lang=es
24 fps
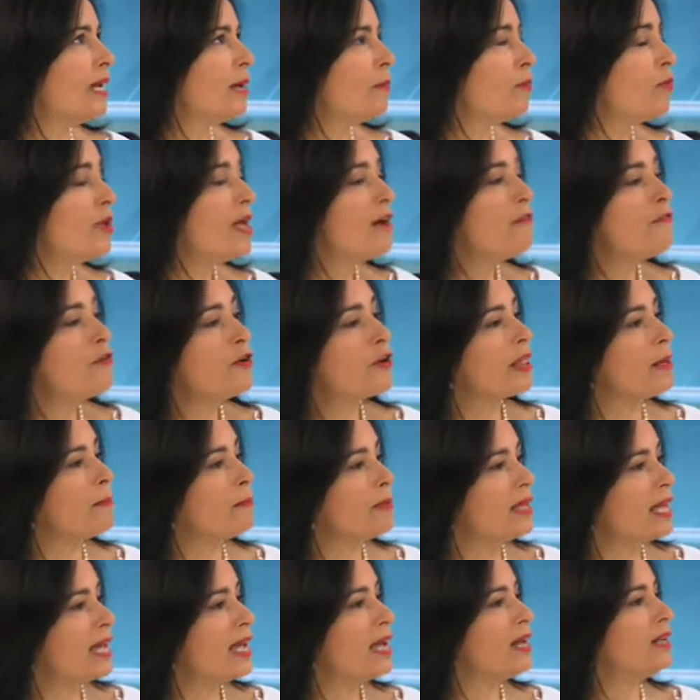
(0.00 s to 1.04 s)
muy a flor de
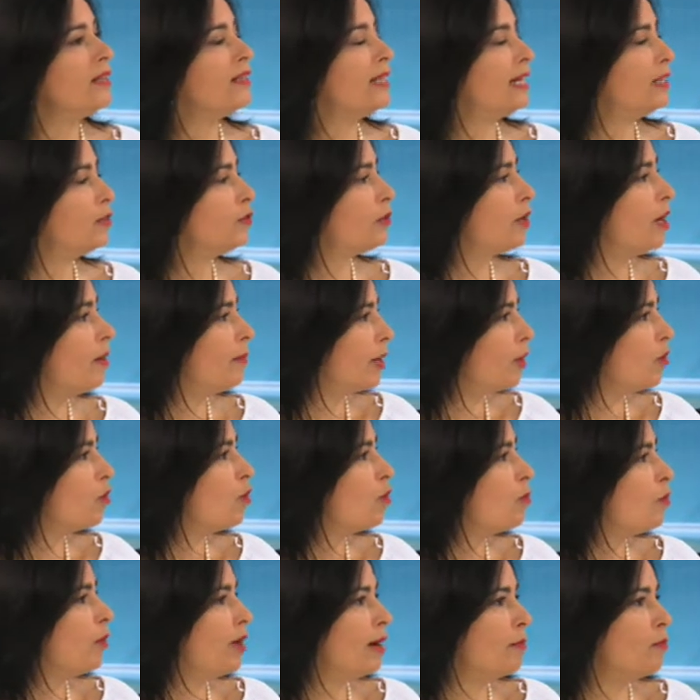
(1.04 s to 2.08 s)
piel, tanto en el varón
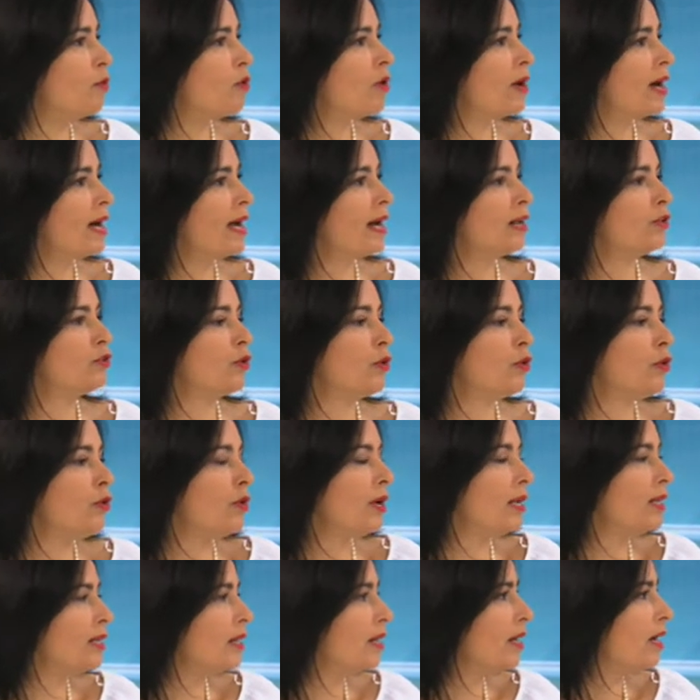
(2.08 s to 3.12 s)
como en la mujer, todo lo
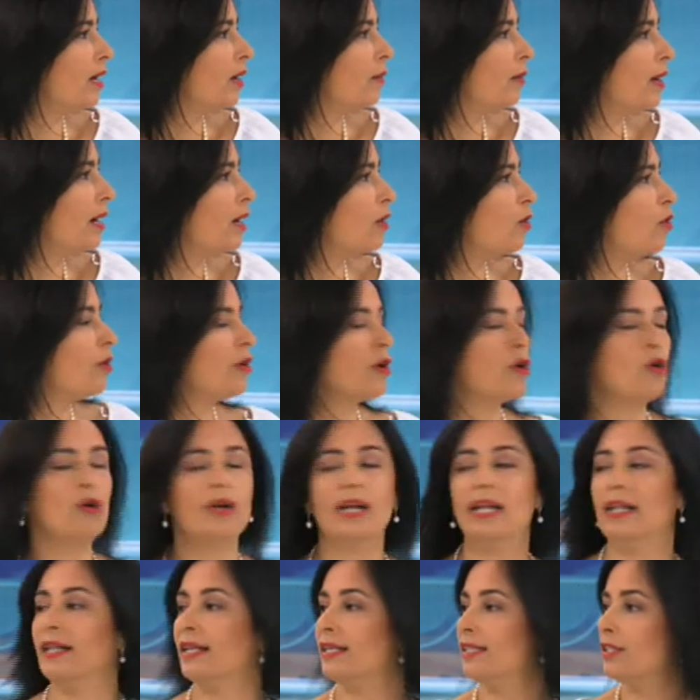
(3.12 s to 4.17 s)
que tiene que ver con,
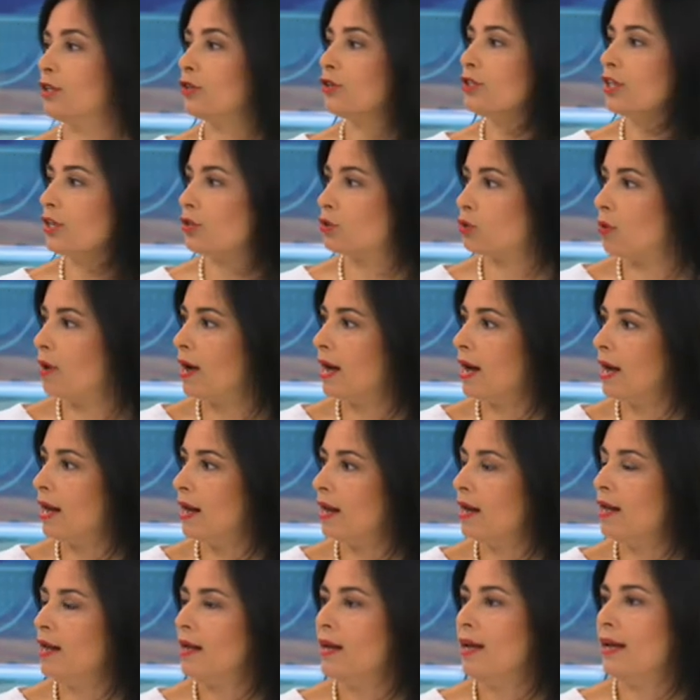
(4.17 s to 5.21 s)
el deseo sexual,
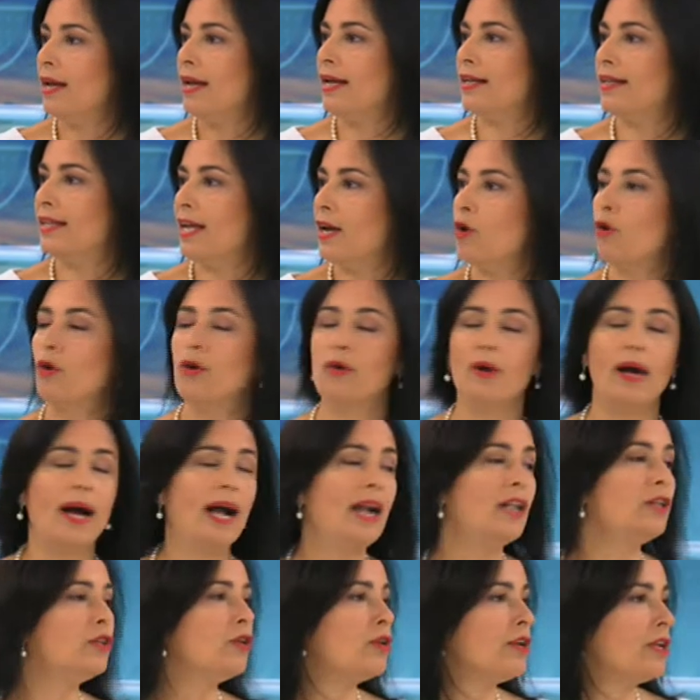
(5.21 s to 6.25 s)
este, con
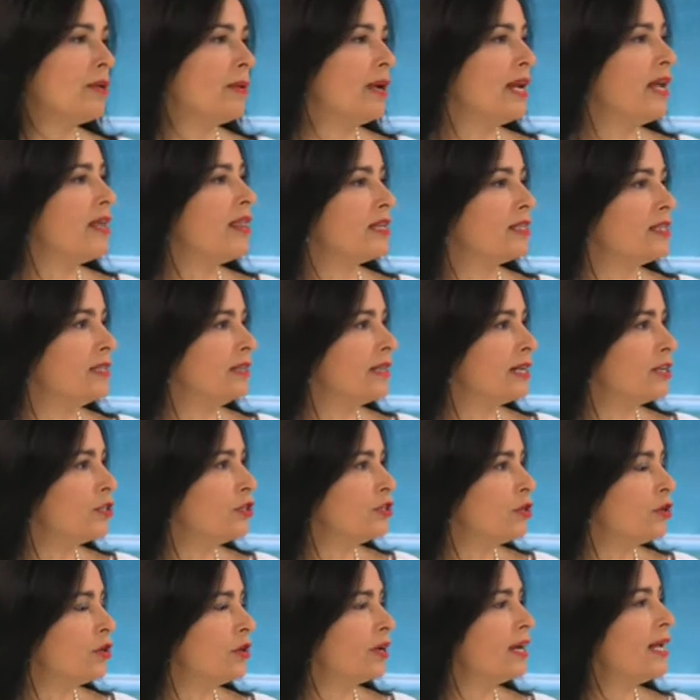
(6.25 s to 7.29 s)
altos niveles de
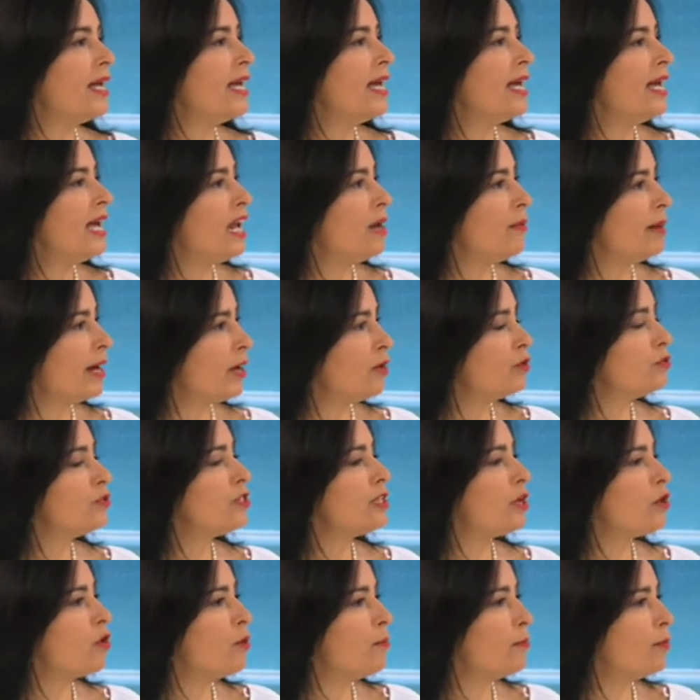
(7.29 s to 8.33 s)
excitación, el varón
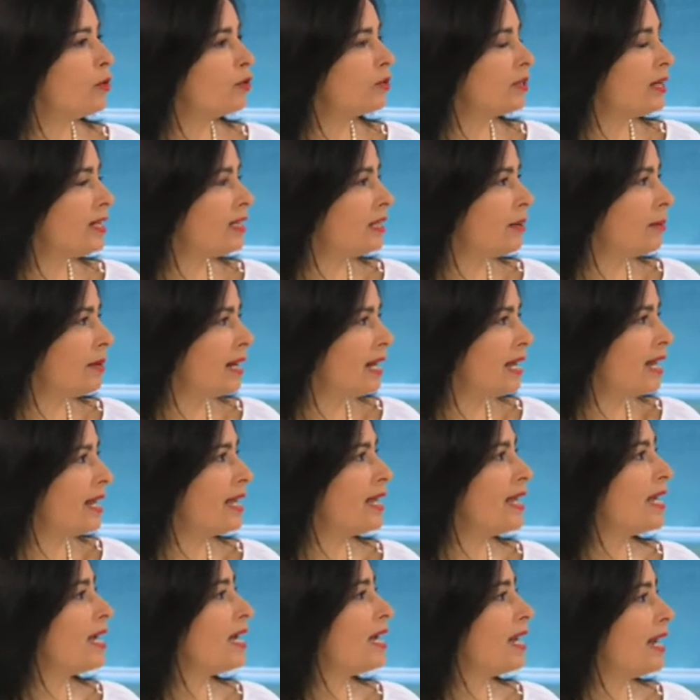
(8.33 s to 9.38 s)
se comporta de esta manera y
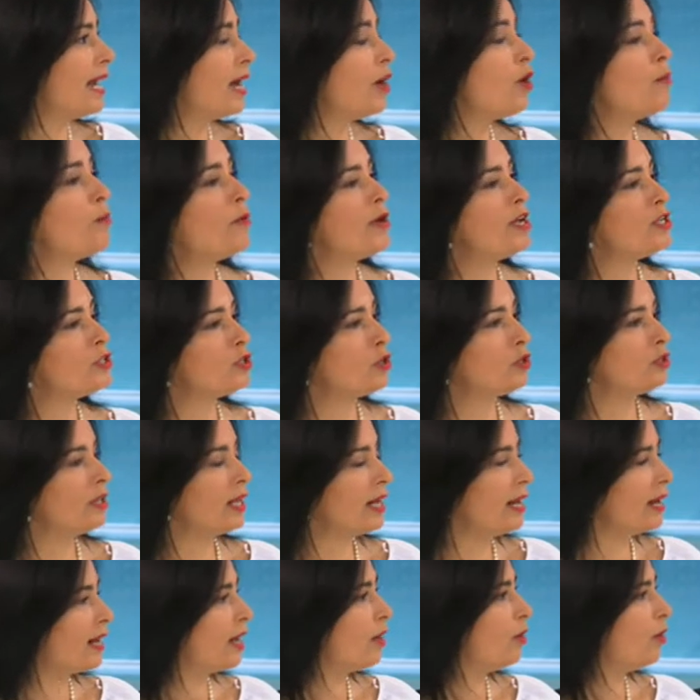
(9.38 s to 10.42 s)
en general lo puede
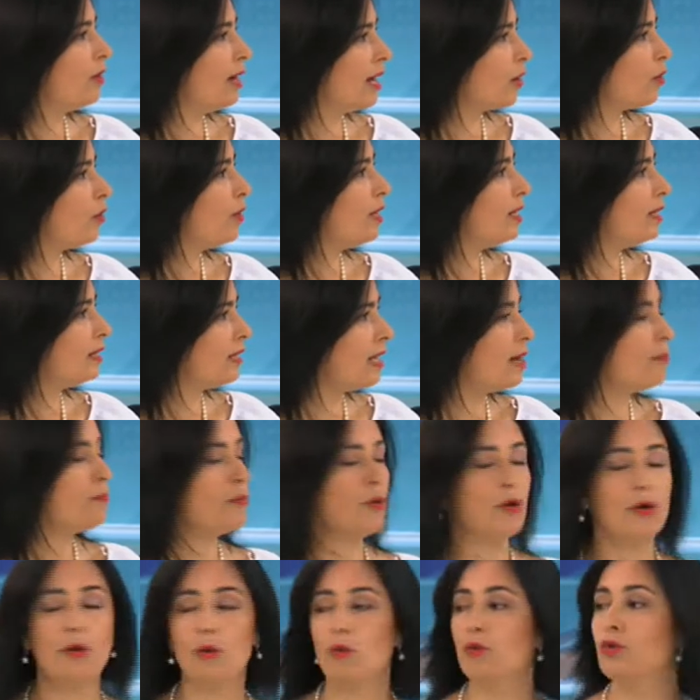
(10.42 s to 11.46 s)
sostener a lo largo del tiempo,
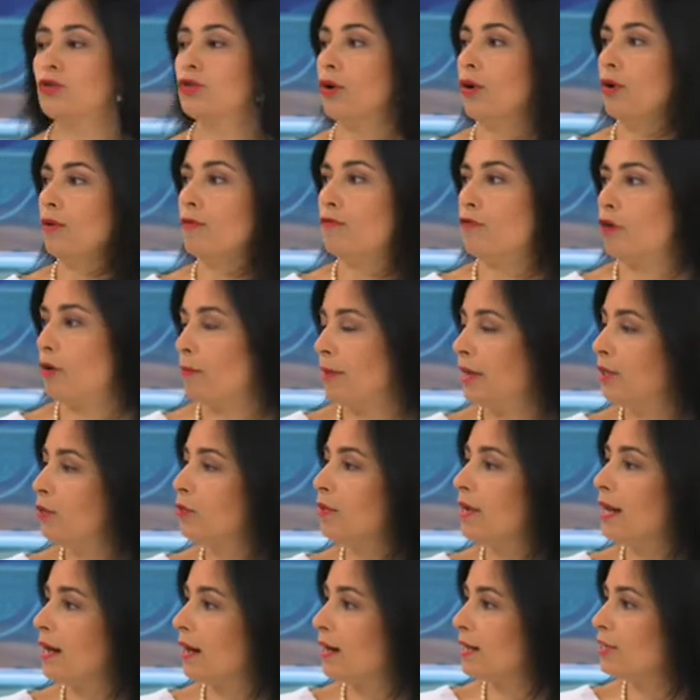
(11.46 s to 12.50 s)
incluso formando
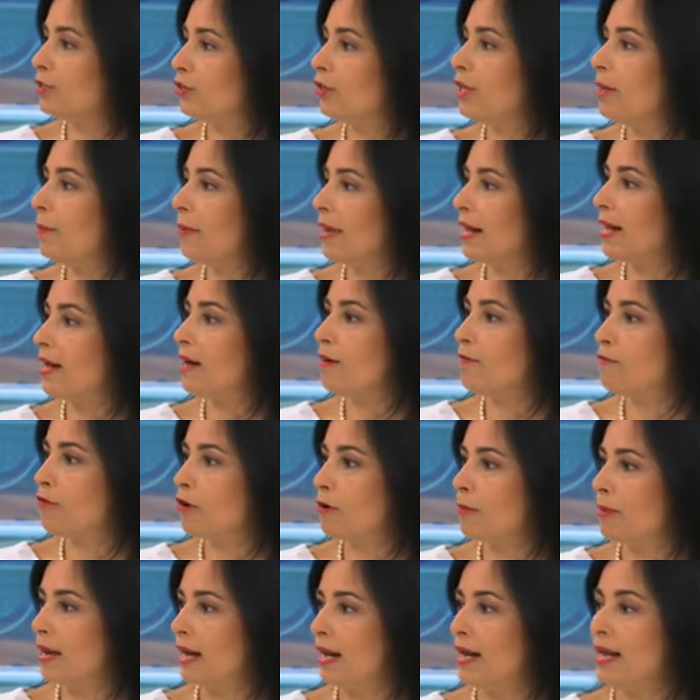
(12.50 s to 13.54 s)
una relación de pareja
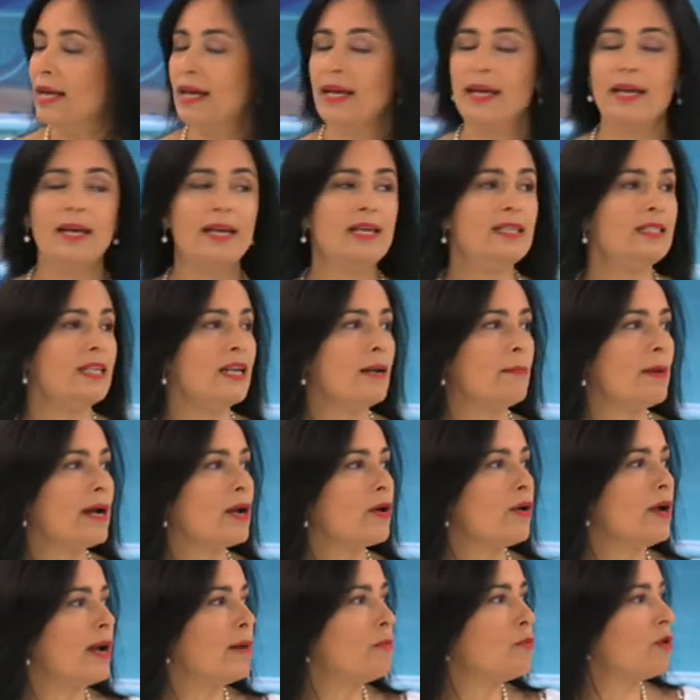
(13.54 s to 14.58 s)
formal, y sin embargo
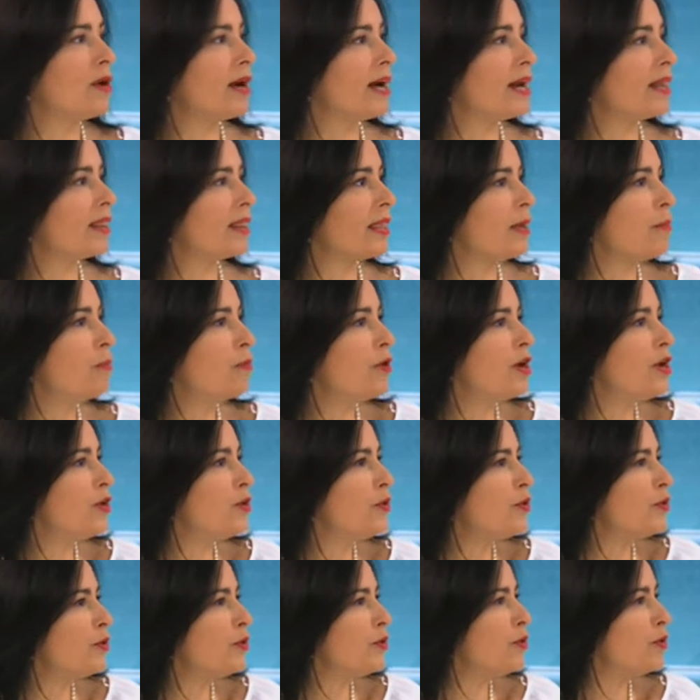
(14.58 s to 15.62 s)
la mujer después
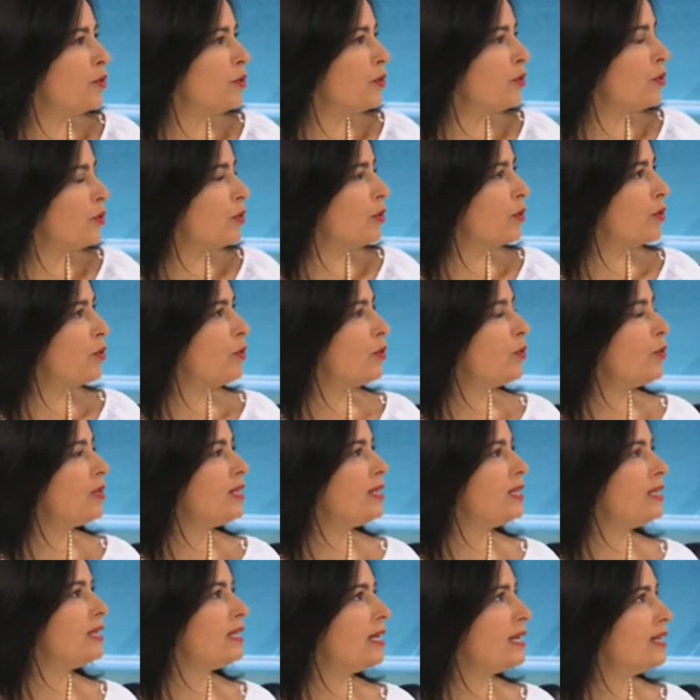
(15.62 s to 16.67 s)
no, no, no
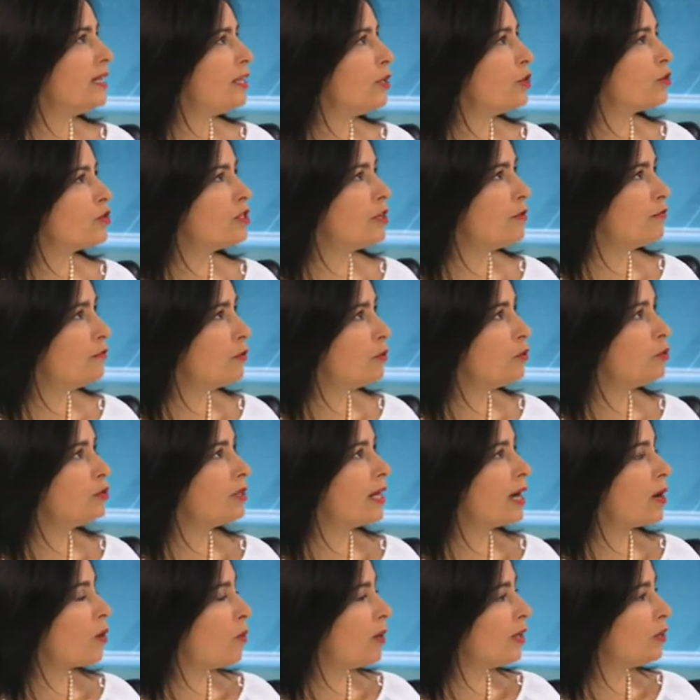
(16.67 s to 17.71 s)
entiende o se
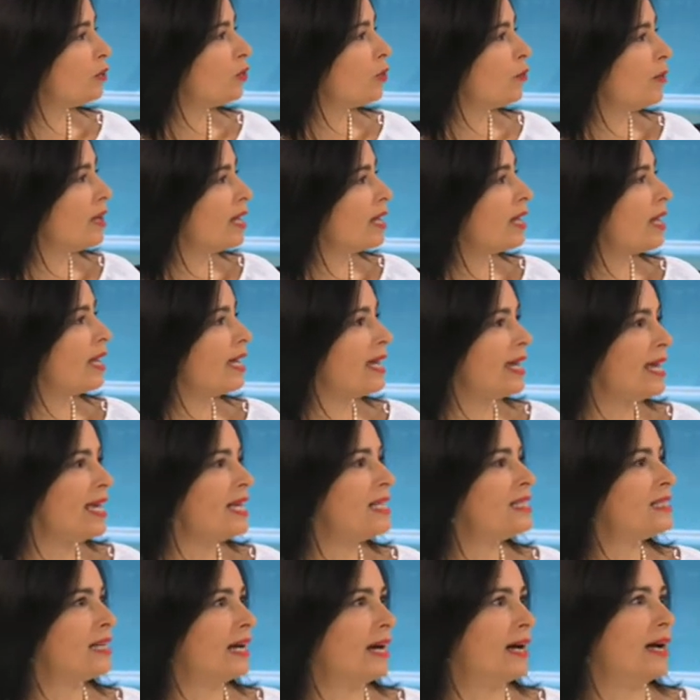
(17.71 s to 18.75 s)
frustra cuando ve que
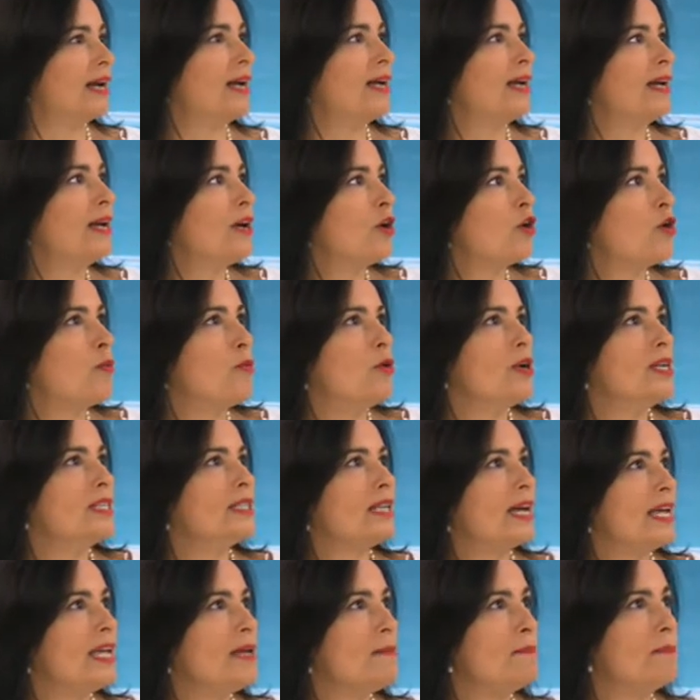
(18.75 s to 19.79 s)
esa como
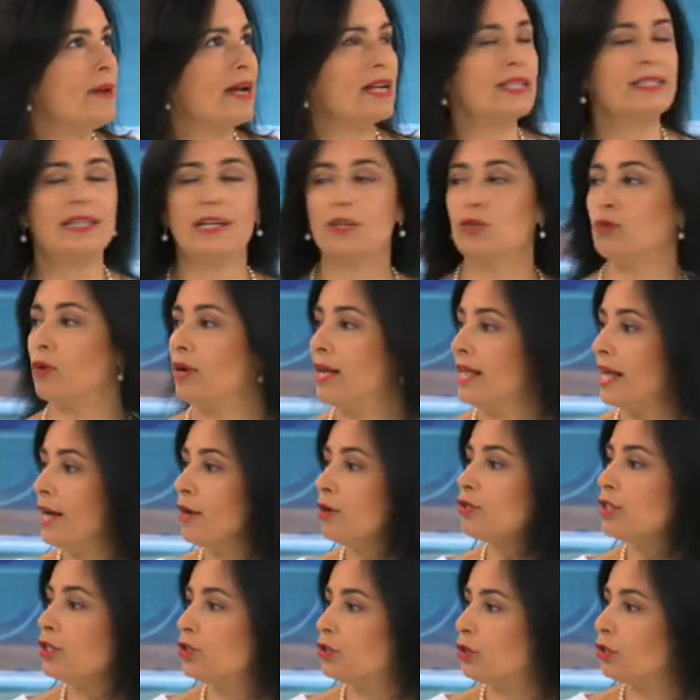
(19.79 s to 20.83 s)
esa hipersexualidad no
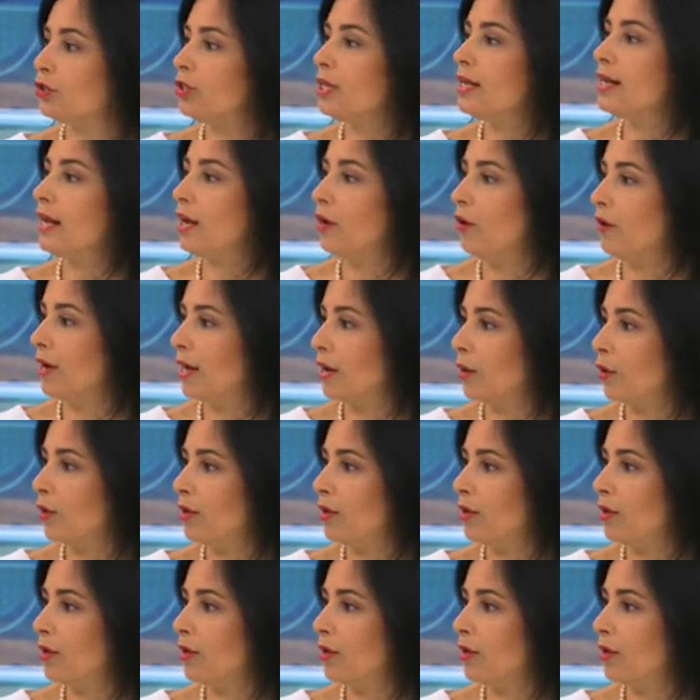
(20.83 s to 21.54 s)
se sostiene a lo largo